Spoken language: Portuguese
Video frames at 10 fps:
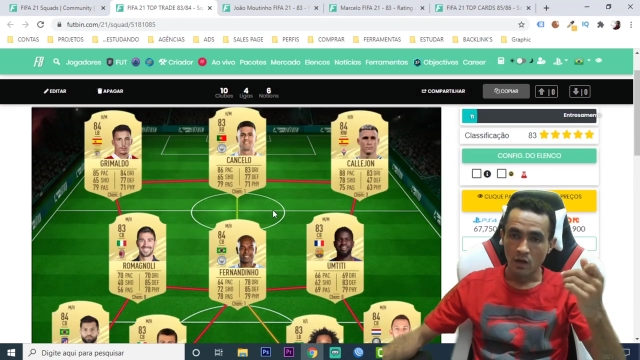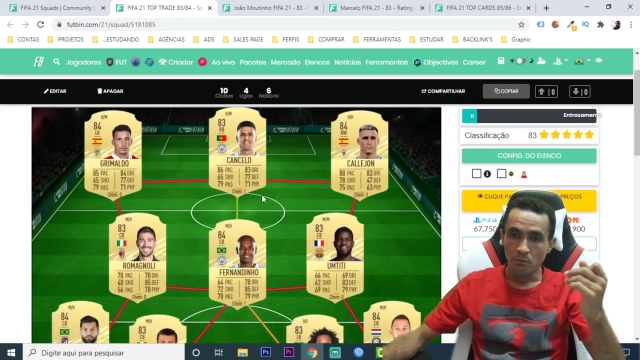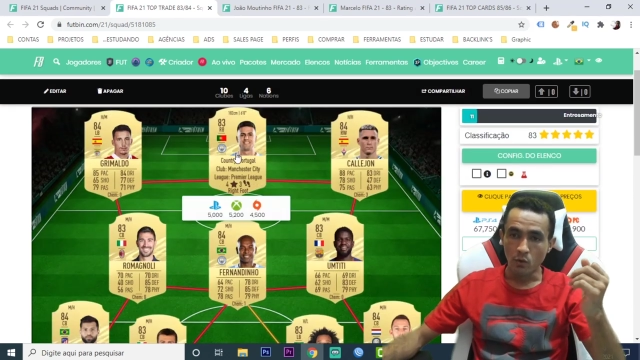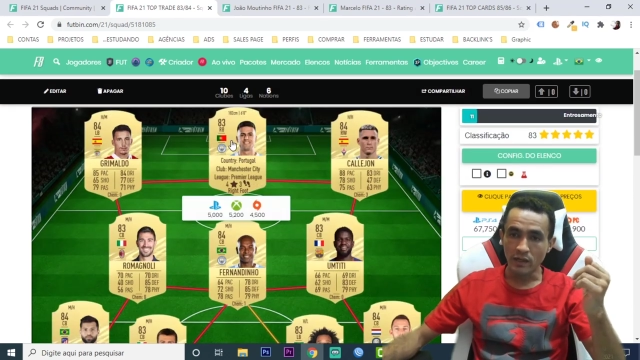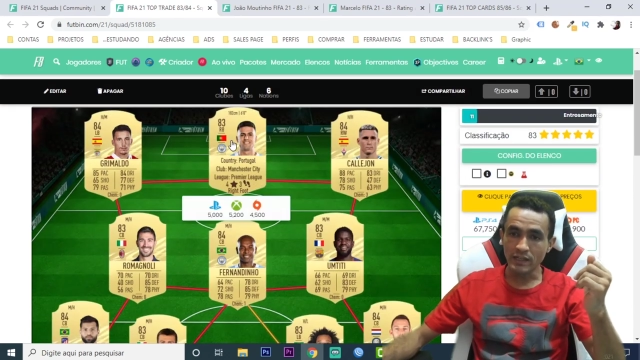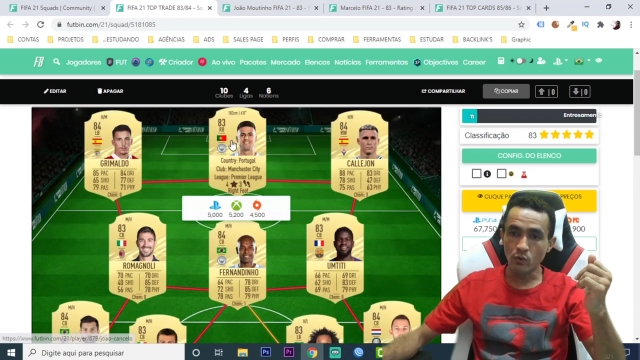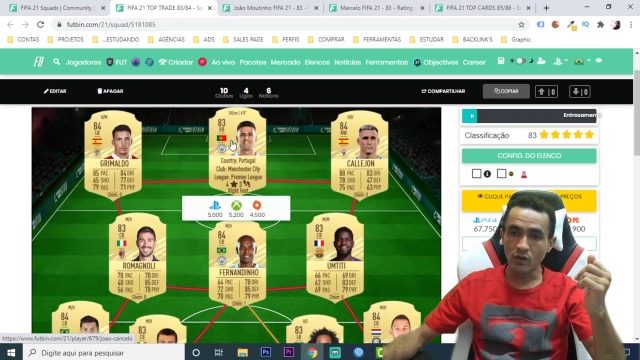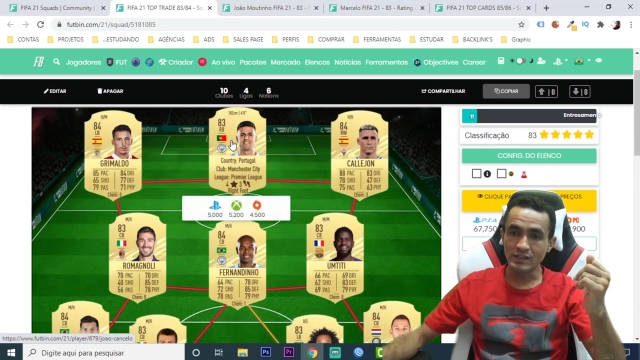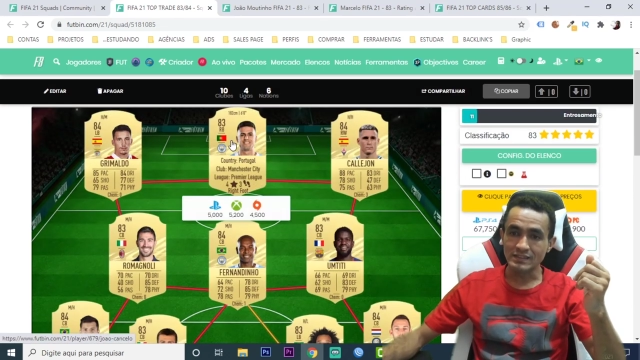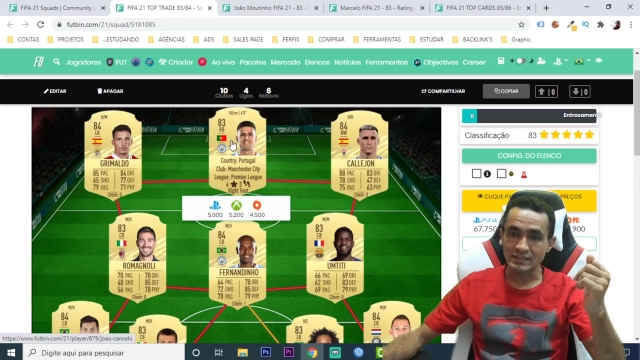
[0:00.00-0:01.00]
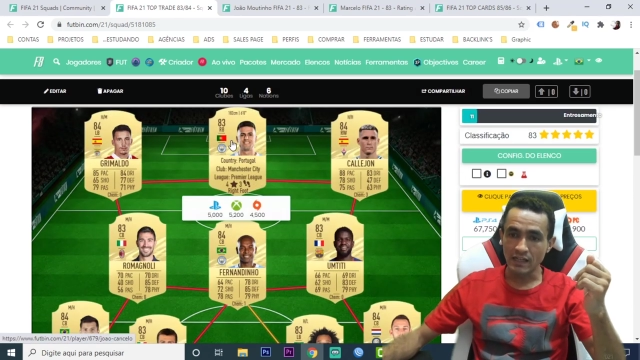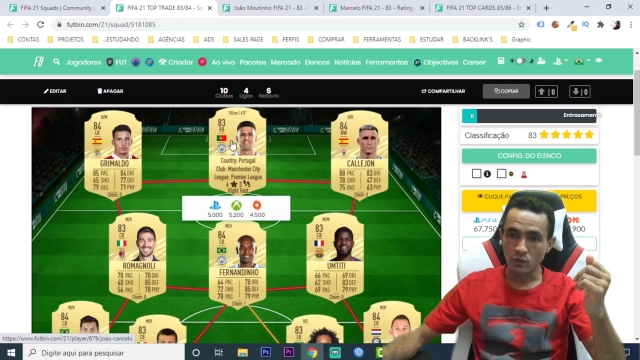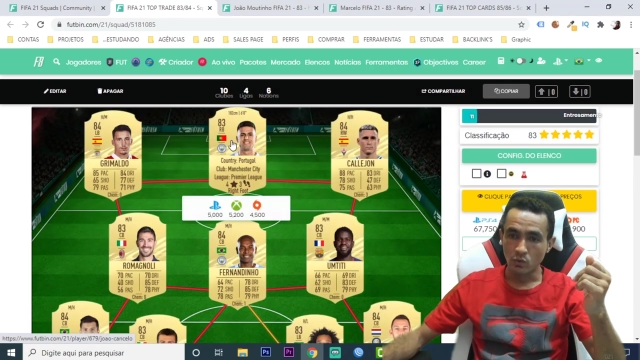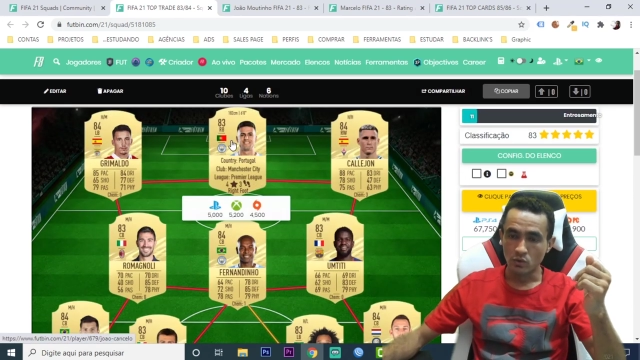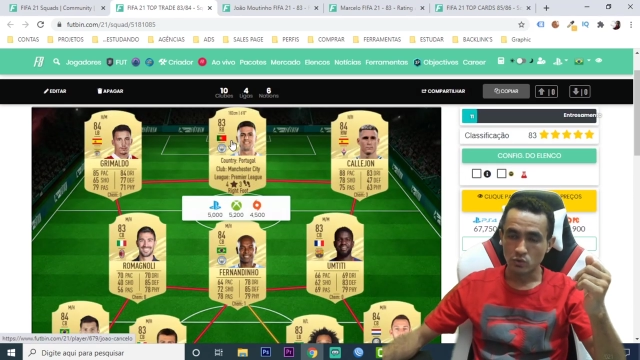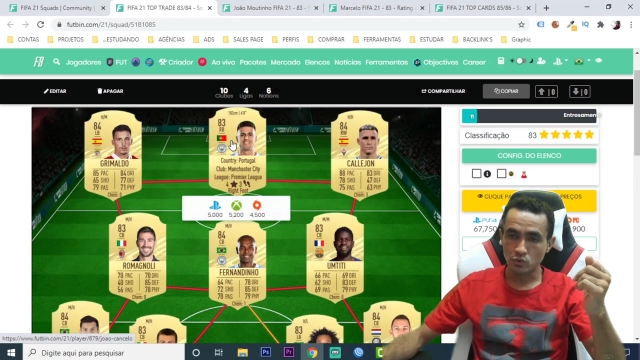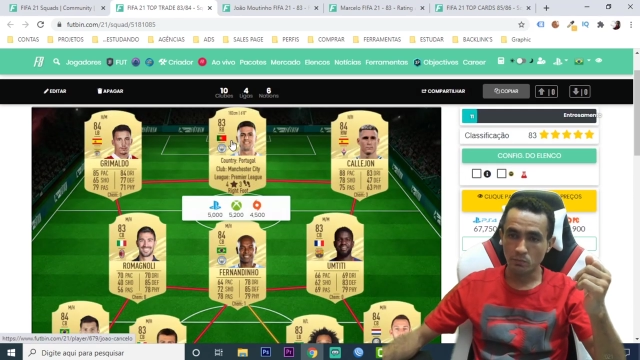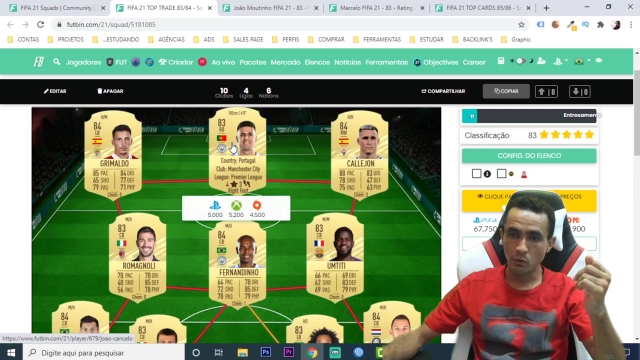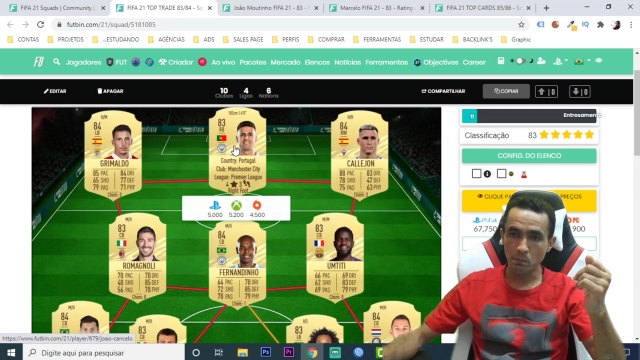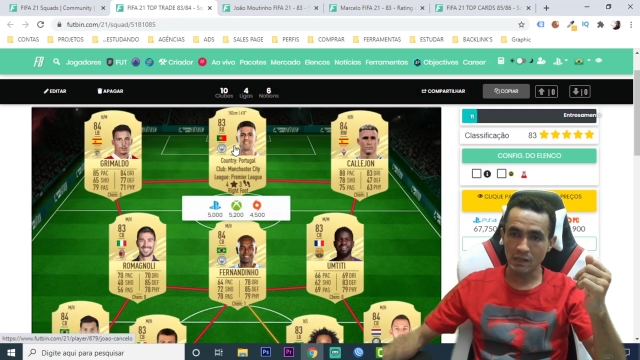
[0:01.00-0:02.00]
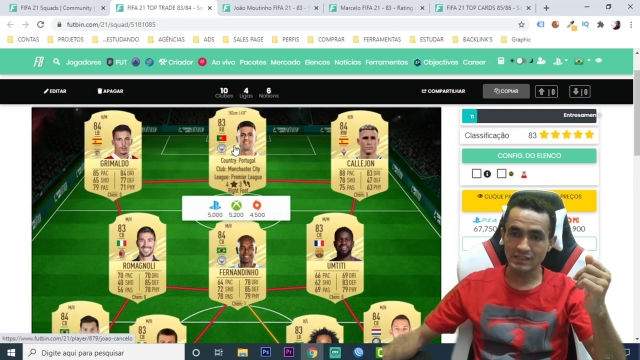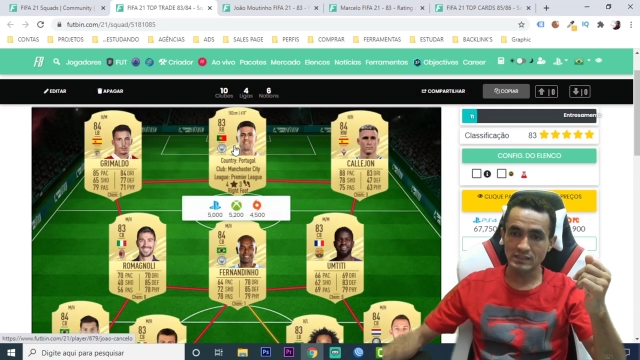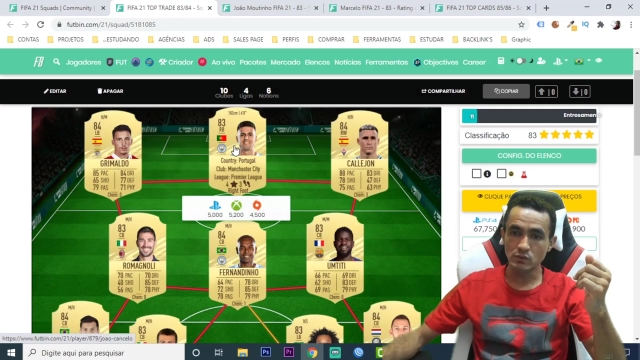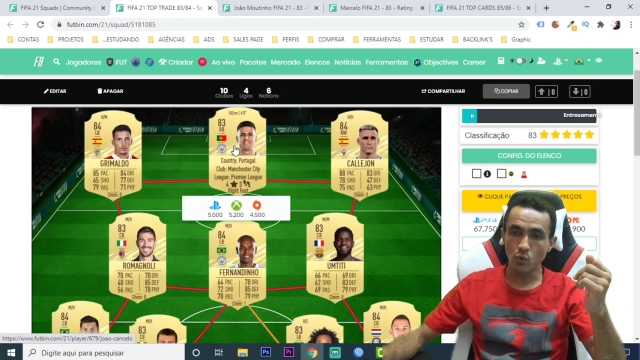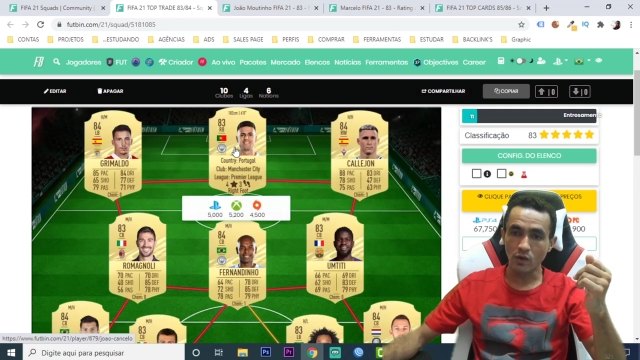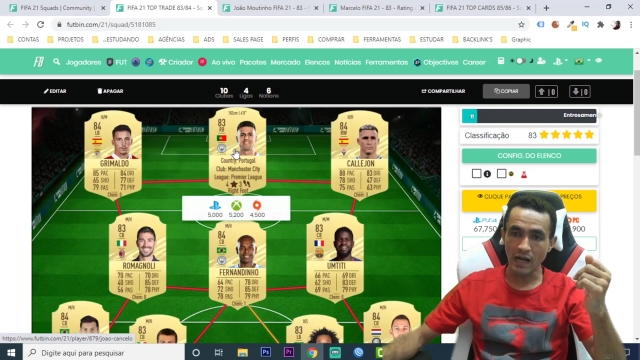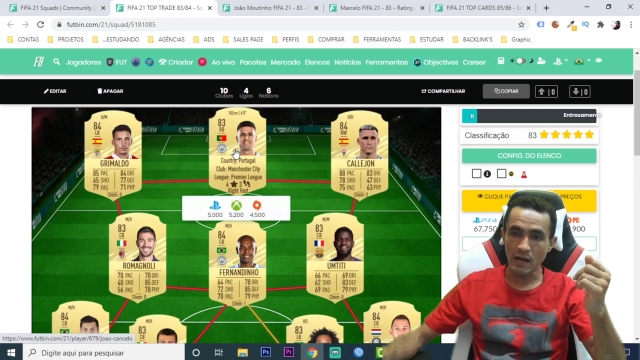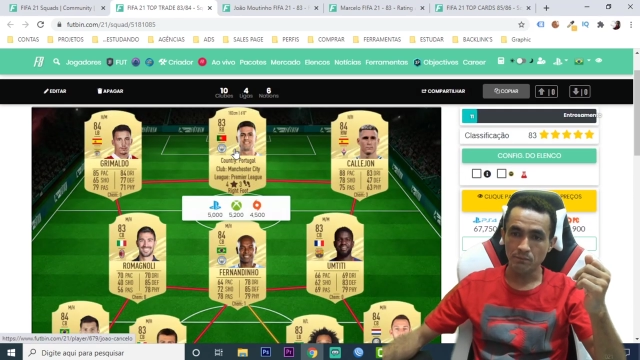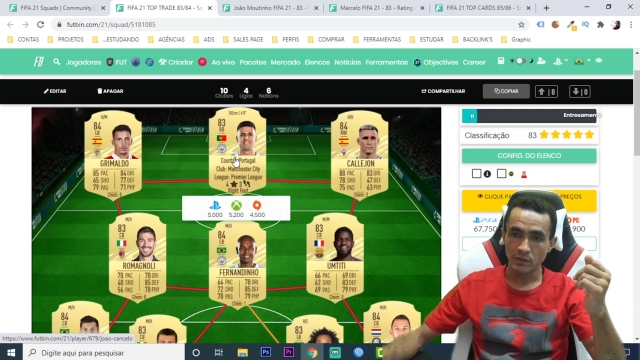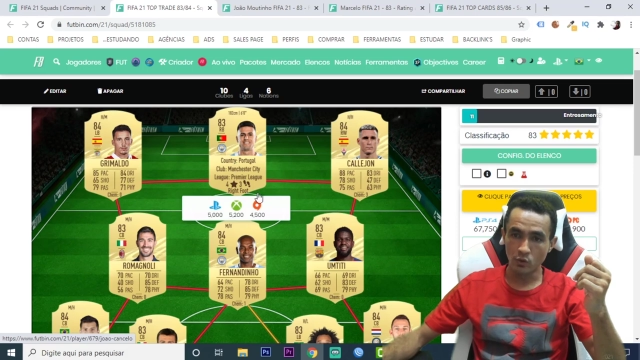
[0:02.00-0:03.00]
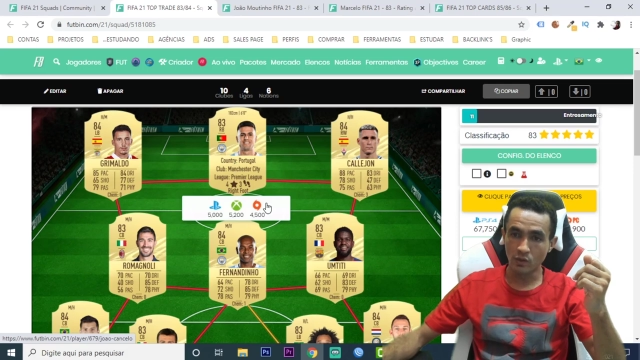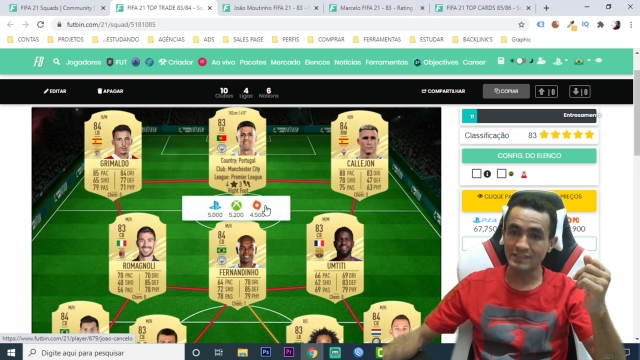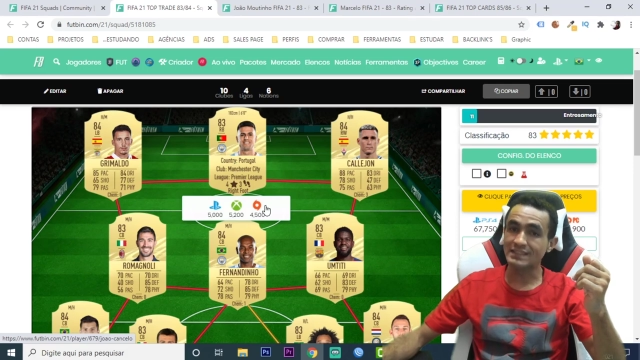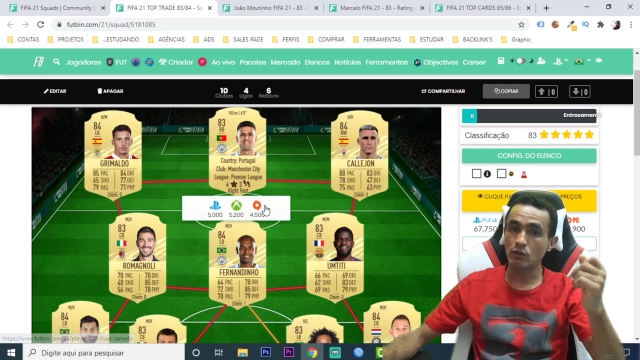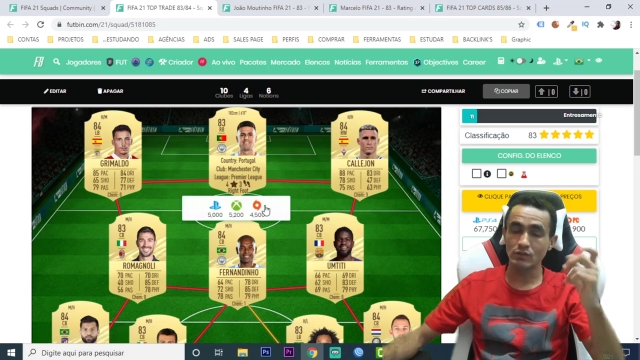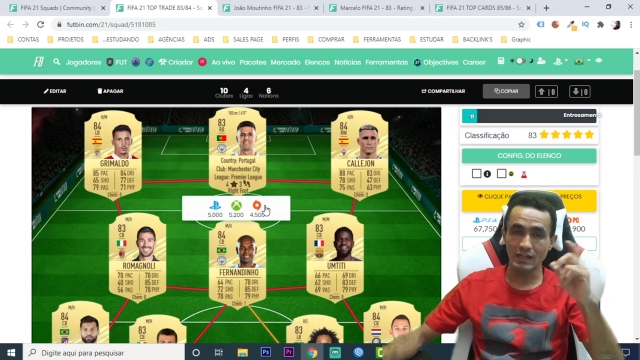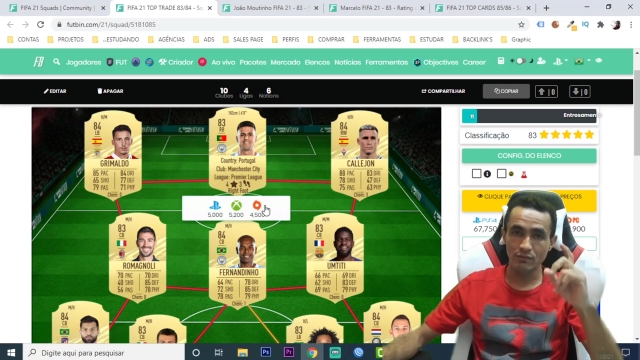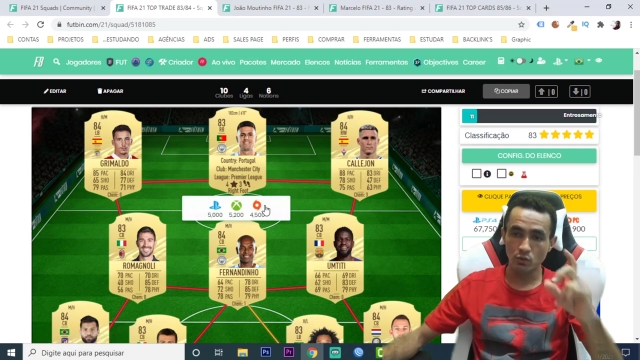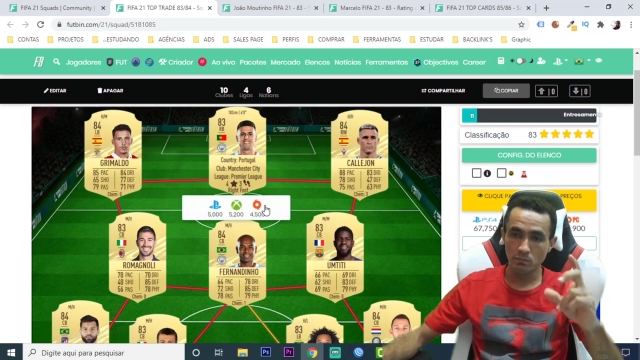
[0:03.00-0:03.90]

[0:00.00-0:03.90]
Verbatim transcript: porque que, o Cancelo subiu para 5k e o Cancelo estava no